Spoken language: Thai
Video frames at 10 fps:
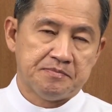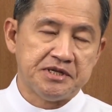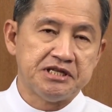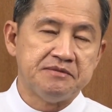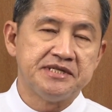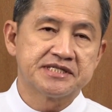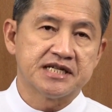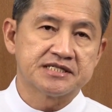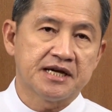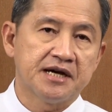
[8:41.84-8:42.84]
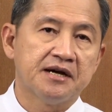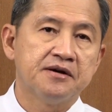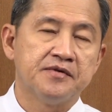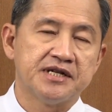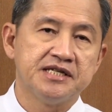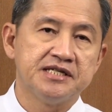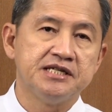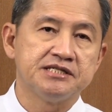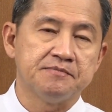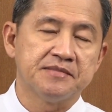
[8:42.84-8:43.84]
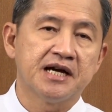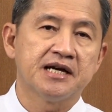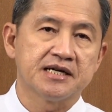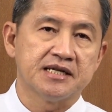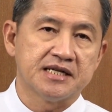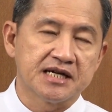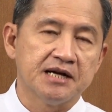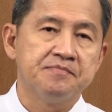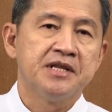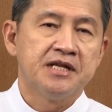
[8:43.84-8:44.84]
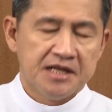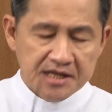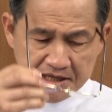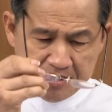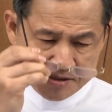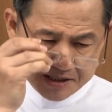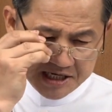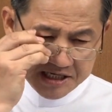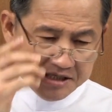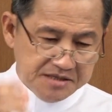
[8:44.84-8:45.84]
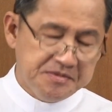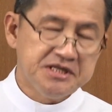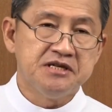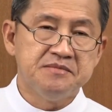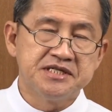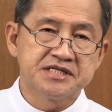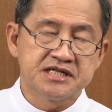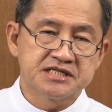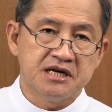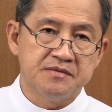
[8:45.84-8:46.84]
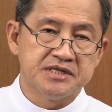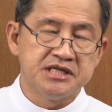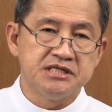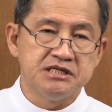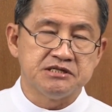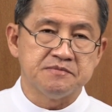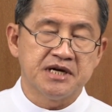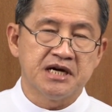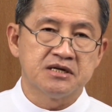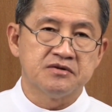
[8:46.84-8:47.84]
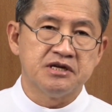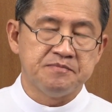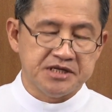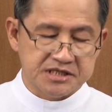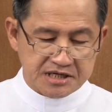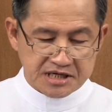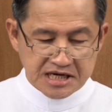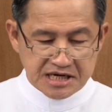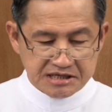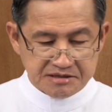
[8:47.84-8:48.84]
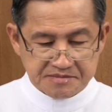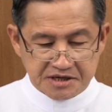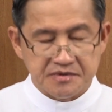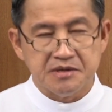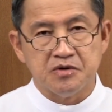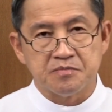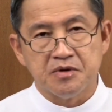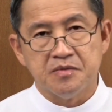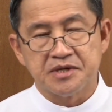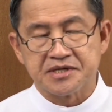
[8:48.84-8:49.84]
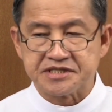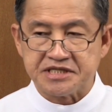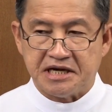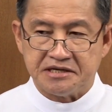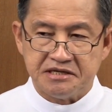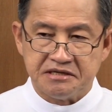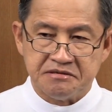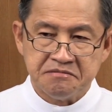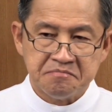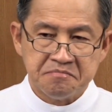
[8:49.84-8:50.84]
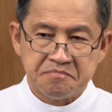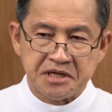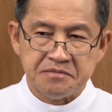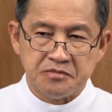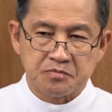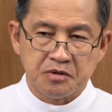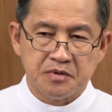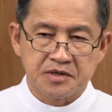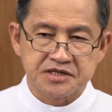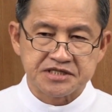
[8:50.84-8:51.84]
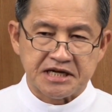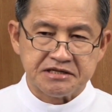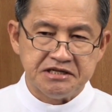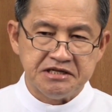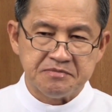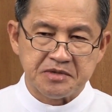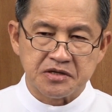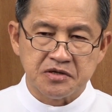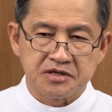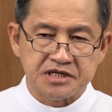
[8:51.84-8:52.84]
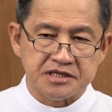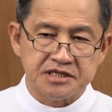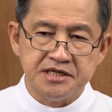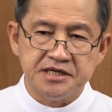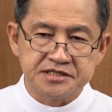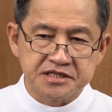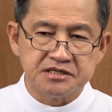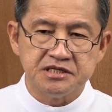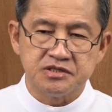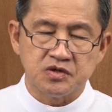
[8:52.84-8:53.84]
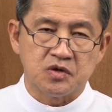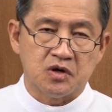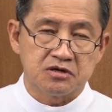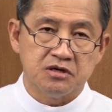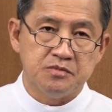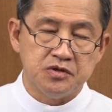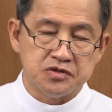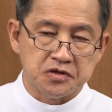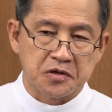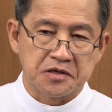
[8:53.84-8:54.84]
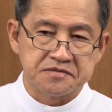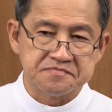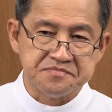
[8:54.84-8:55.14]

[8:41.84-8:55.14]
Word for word: พิธีมิสซาเช้าวันที่ 25 กันนะครับ ในพิธีมิสซาเช้าวันที่ 25 เราได้พิจารณากันไปว่าบทพระวรสารนั้นเป็นบทพระวรสารที่เป็นข้อเขียนที่ลึกซึ้งที่สุดของนักบุญยอน